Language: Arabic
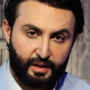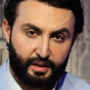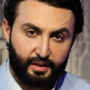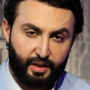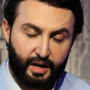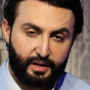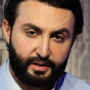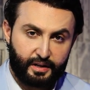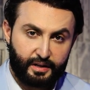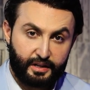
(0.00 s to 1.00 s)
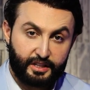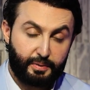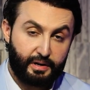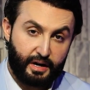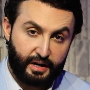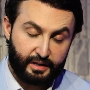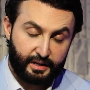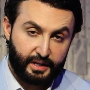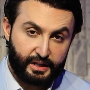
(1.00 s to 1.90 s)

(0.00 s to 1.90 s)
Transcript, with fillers: الظاهره اللي تبناها